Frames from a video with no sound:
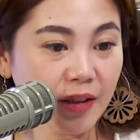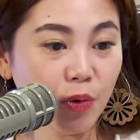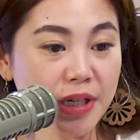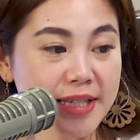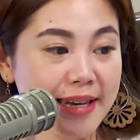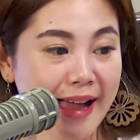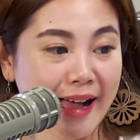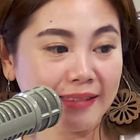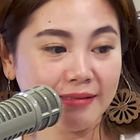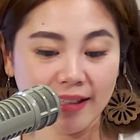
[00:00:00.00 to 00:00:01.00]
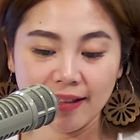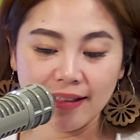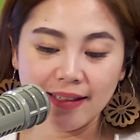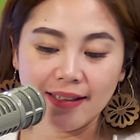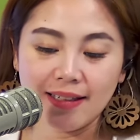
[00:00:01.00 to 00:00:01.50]
una sa lahat,
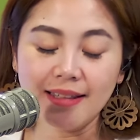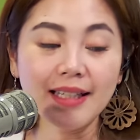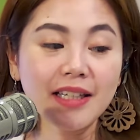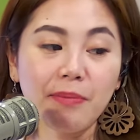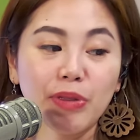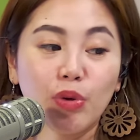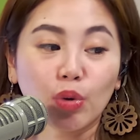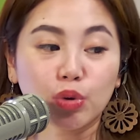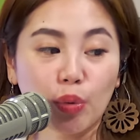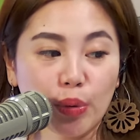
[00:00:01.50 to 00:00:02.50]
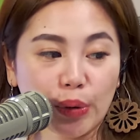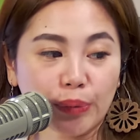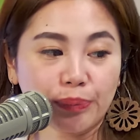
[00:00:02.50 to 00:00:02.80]
hindi ka naman doktor.